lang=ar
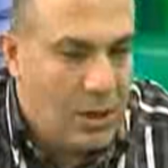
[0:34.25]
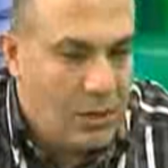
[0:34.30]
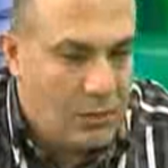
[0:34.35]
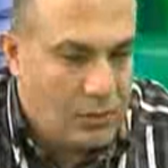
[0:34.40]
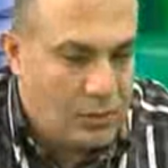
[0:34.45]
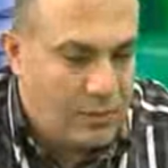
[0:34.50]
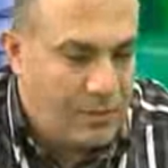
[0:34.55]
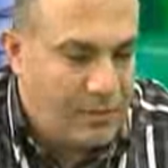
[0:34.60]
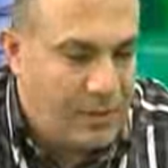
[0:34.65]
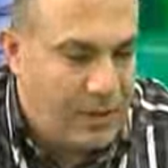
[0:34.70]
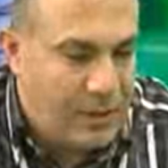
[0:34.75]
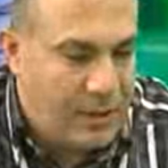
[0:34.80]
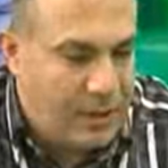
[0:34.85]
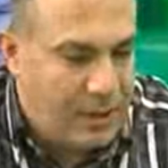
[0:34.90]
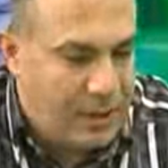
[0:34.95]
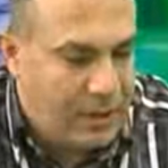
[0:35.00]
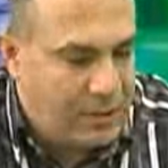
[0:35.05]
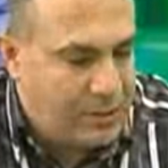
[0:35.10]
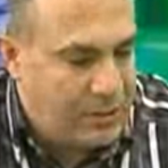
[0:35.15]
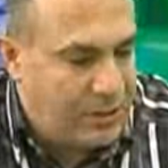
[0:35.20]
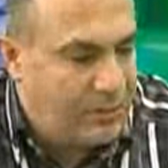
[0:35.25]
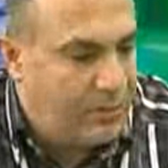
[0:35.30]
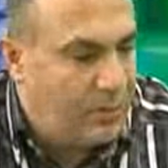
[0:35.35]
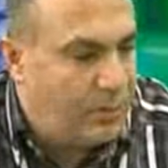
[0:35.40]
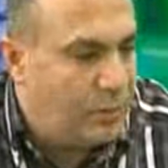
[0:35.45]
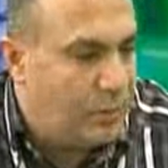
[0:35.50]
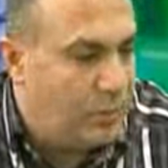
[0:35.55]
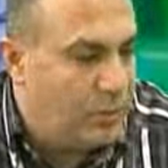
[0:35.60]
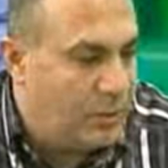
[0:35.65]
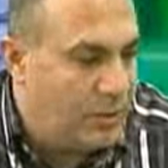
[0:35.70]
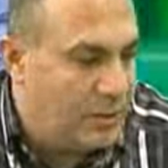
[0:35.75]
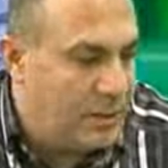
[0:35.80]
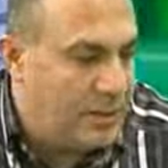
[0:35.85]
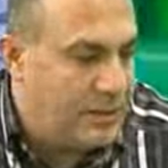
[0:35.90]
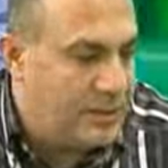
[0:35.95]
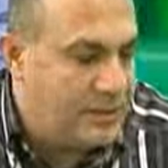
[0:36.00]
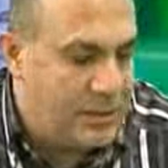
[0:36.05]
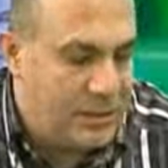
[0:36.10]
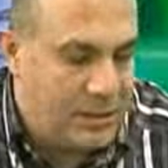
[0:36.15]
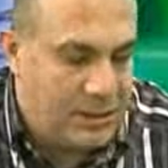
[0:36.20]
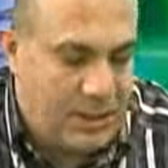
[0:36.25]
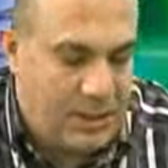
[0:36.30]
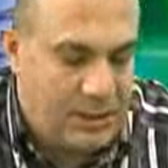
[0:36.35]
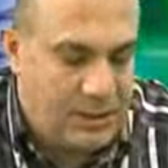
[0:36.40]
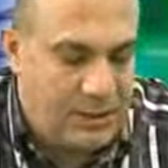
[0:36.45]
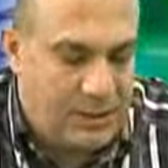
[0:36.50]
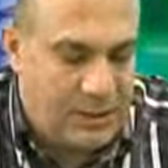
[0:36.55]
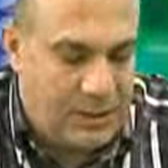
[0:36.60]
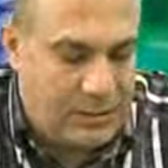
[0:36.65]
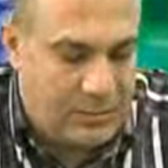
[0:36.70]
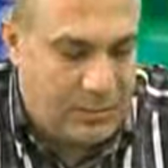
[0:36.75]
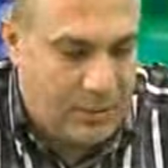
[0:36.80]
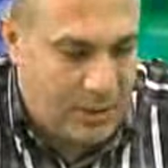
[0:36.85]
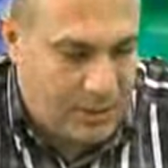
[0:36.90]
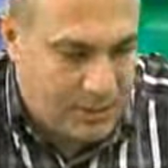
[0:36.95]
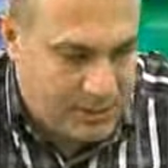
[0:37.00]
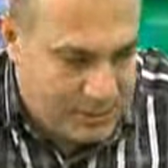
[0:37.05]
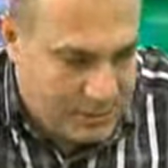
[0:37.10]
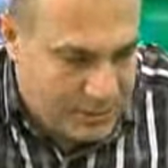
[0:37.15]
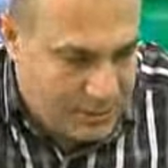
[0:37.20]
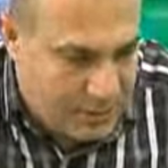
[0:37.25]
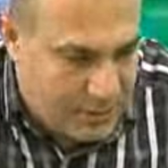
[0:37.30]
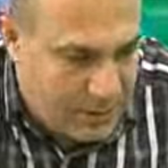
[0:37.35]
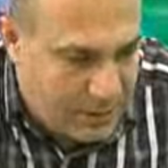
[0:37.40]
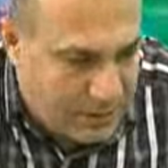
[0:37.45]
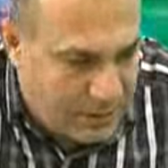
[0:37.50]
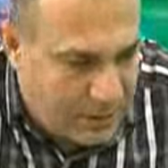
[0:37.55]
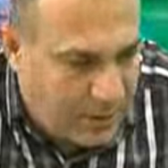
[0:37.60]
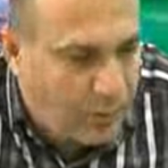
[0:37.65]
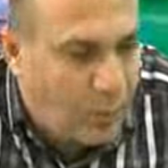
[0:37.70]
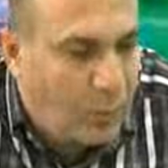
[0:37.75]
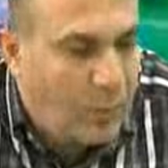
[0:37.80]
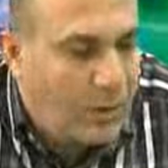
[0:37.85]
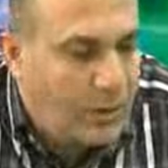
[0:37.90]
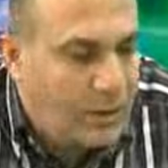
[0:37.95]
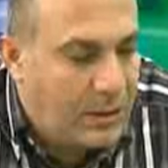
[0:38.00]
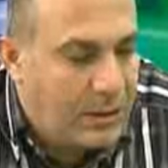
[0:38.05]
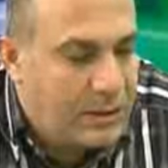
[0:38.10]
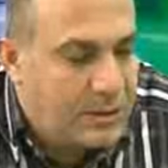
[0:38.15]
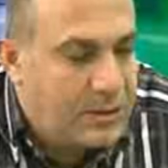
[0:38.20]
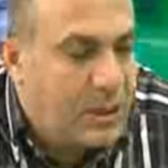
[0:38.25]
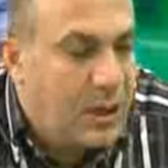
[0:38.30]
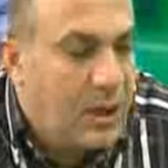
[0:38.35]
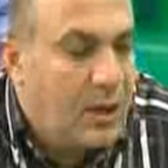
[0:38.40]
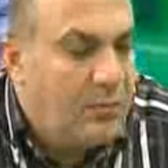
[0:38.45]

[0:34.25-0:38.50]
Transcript: شفناه اخر شيء ببطوله اسيا الانديه مع الصداقه كان مميز